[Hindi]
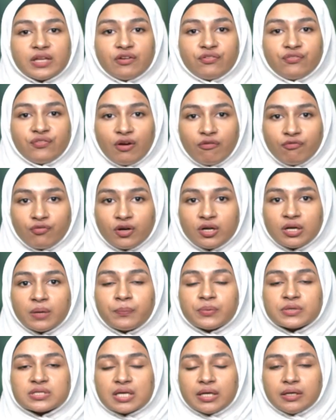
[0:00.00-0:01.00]
फेवरेट
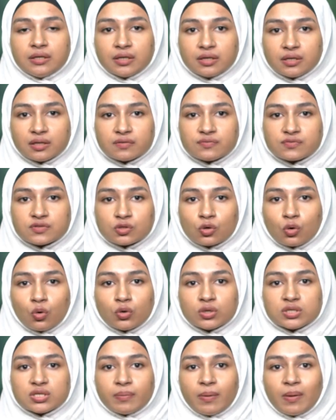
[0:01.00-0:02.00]
रिप्रेजेंटेटिव्स
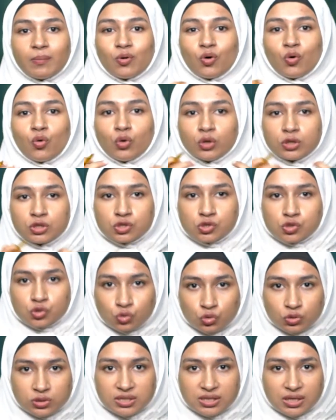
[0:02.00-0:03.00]
को जब हम खुद
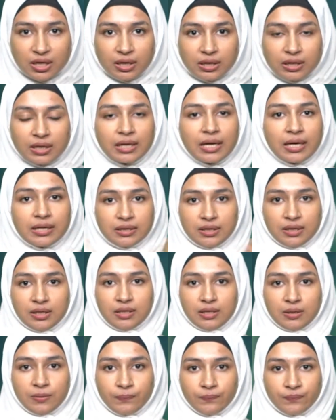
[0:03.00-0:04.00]
चूज़ करके लाते
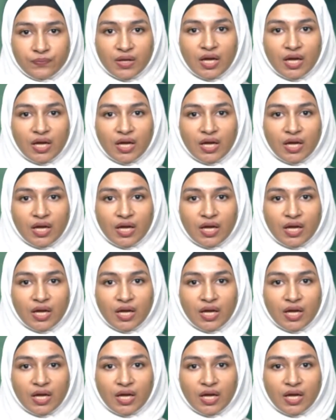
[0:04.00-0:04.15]
हैं ना